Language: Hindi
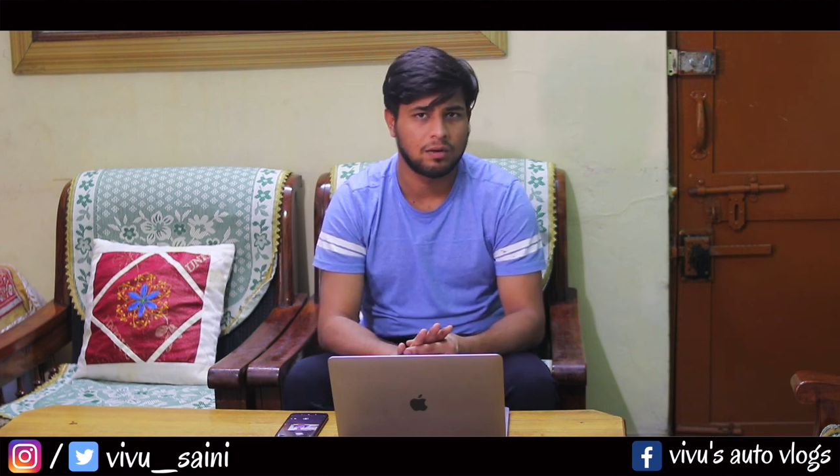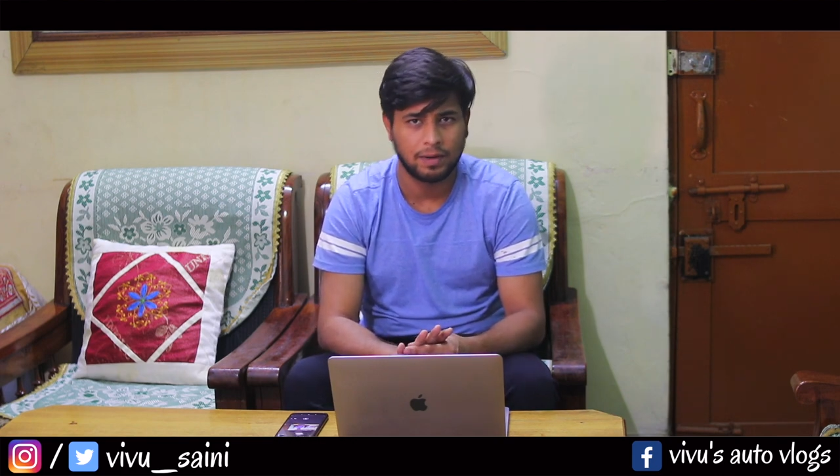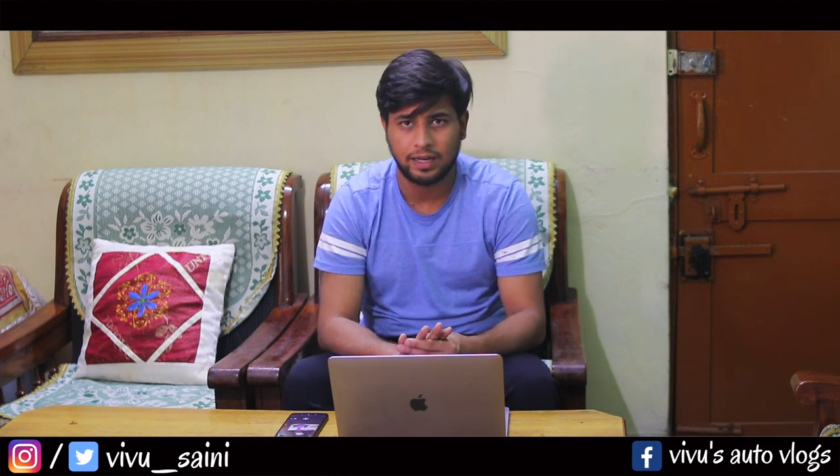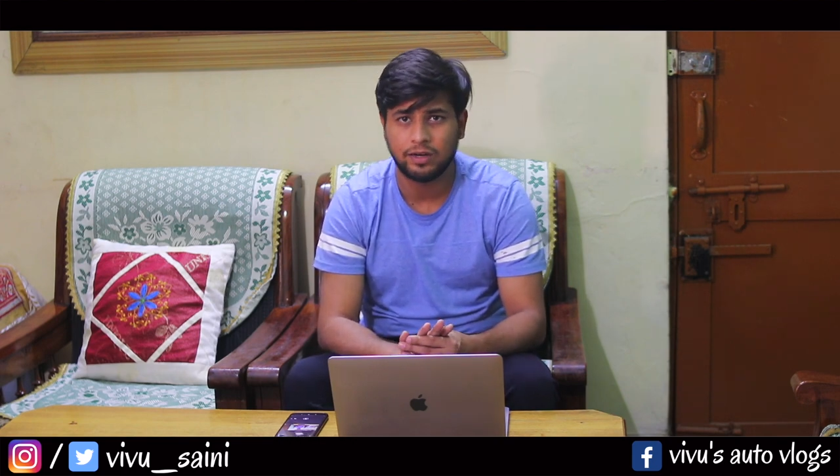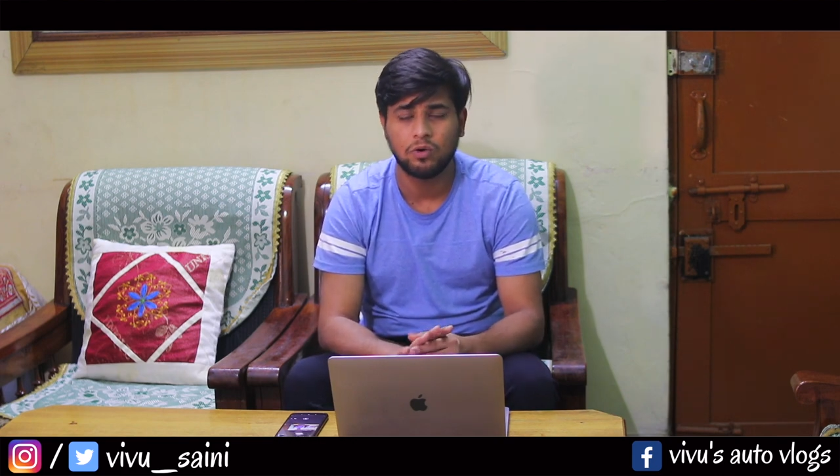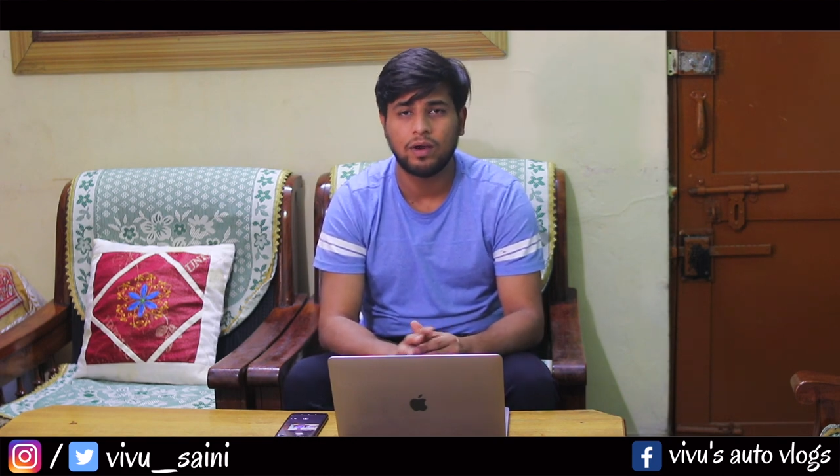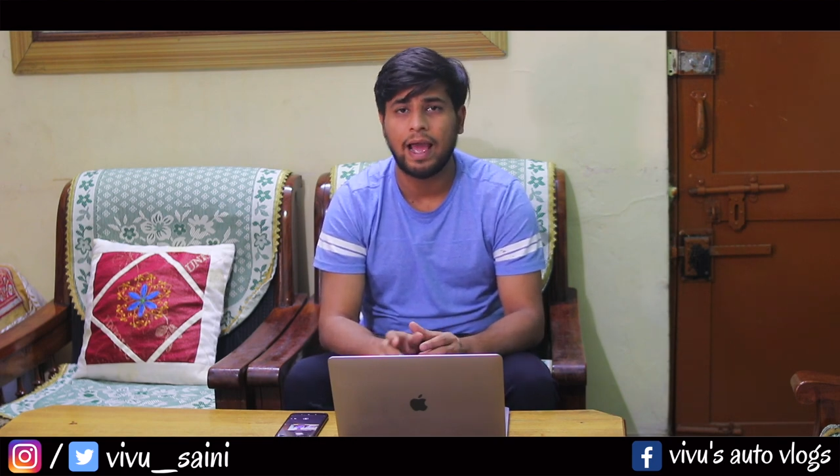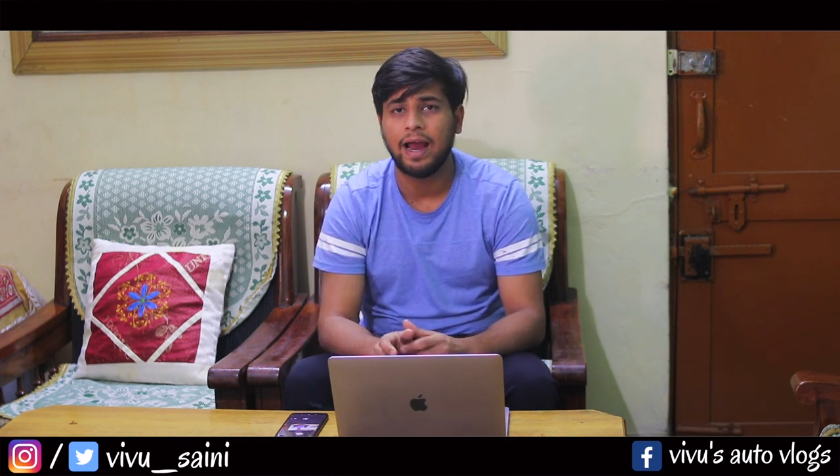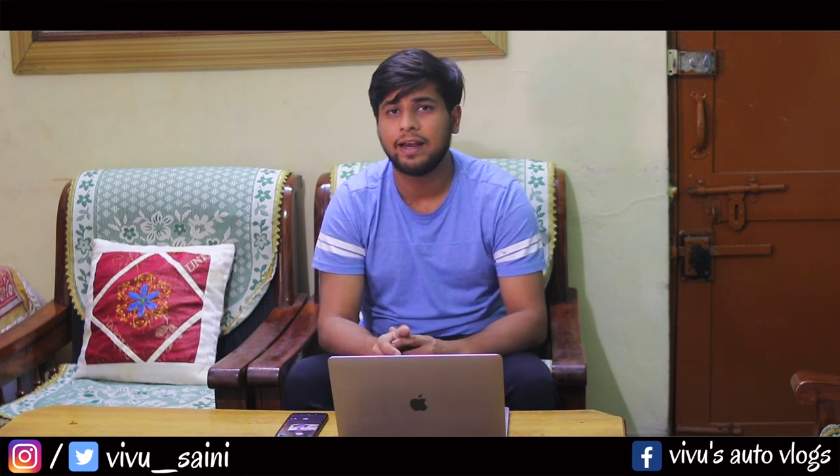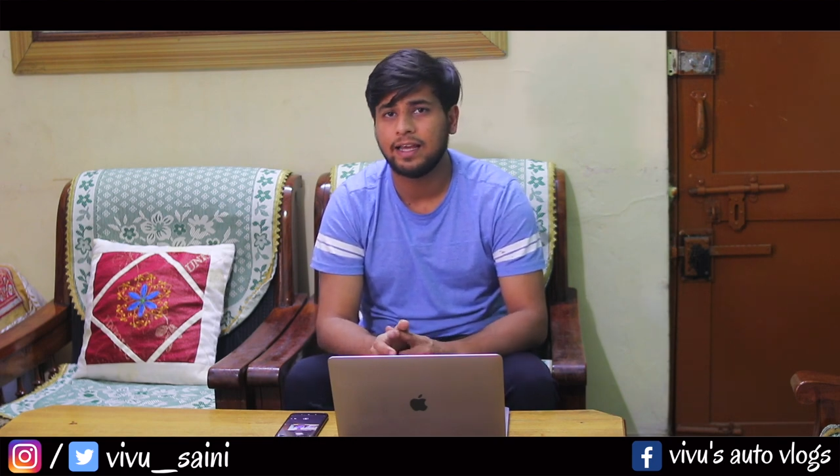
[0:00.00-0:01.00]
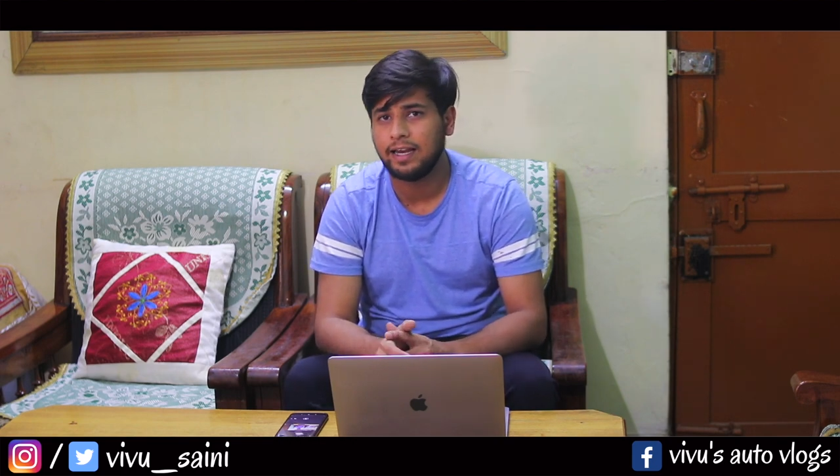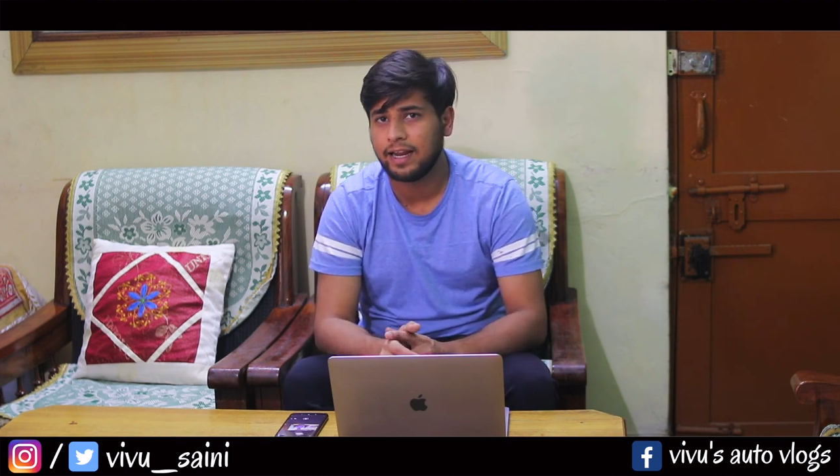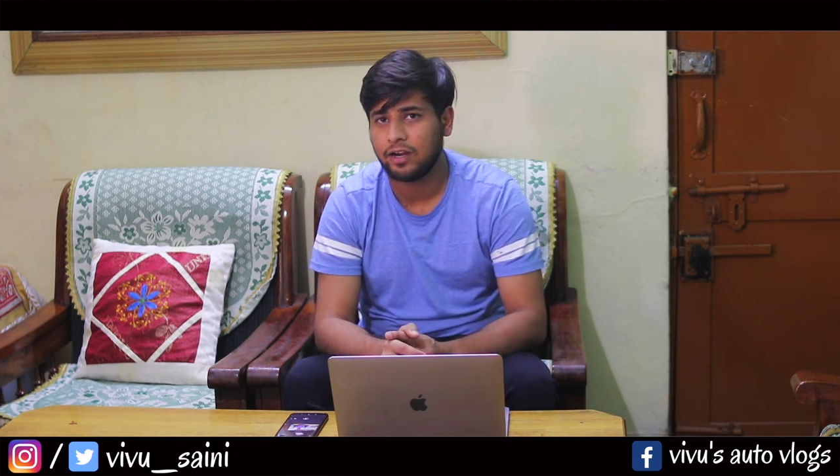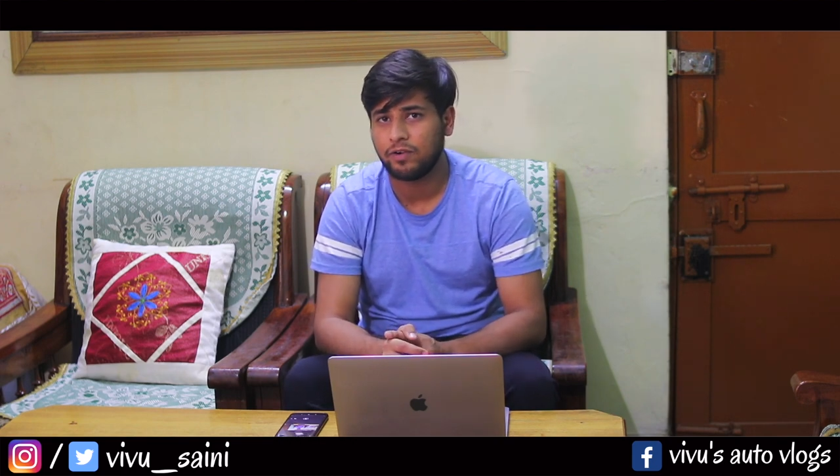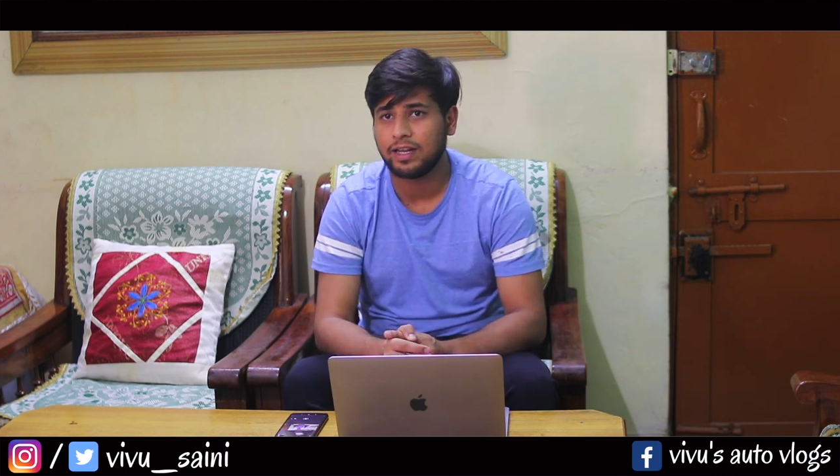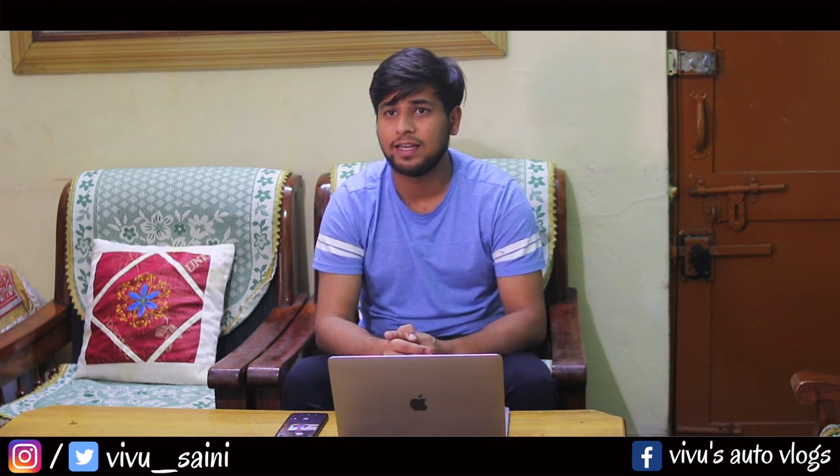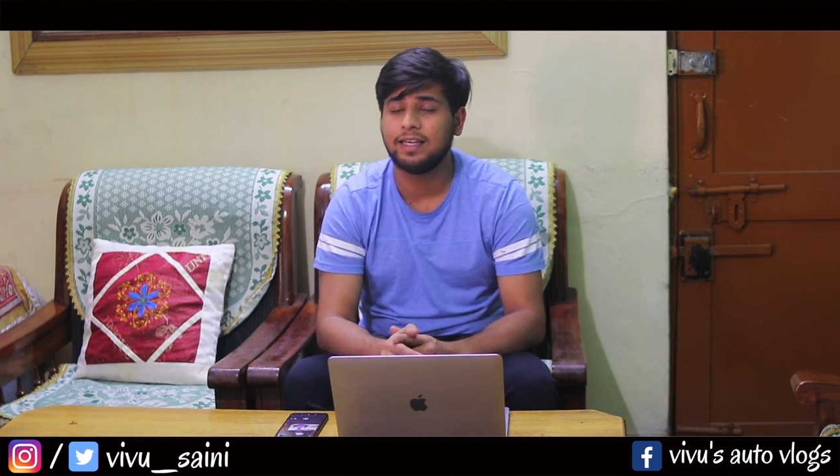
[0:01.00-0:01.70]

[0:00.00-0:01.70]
बलिनो एंड इली टाई ट्वेंटी